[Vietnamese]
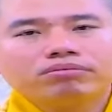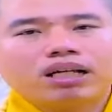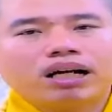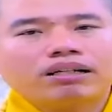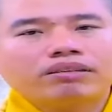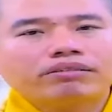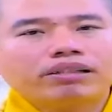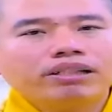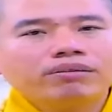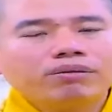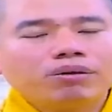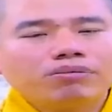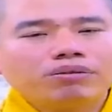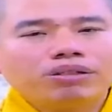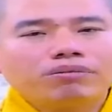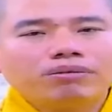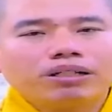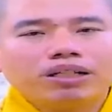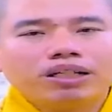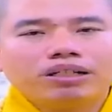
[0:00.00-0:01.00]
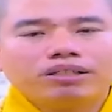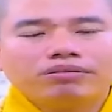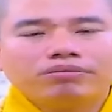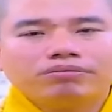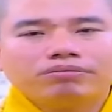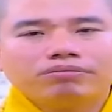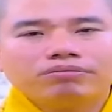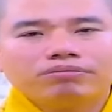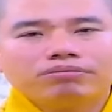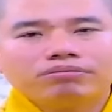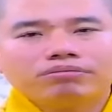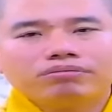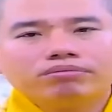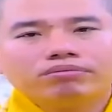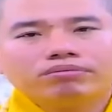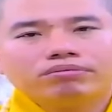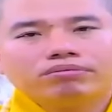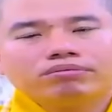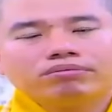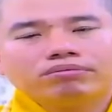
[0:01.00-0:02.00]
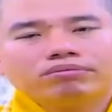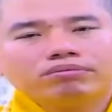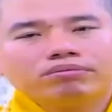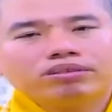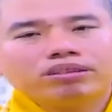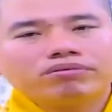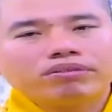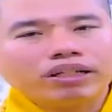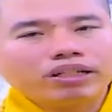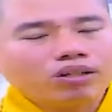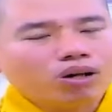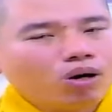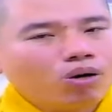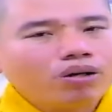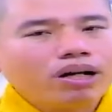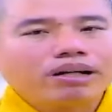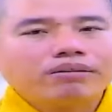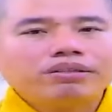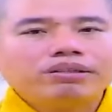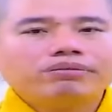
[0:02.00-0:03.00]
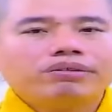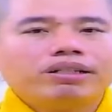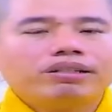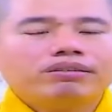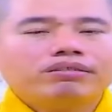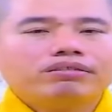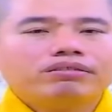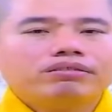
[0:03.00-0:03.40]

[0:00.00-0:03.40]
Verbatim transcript: thẳng tiến một đường mà đi phải cố gắng quý vị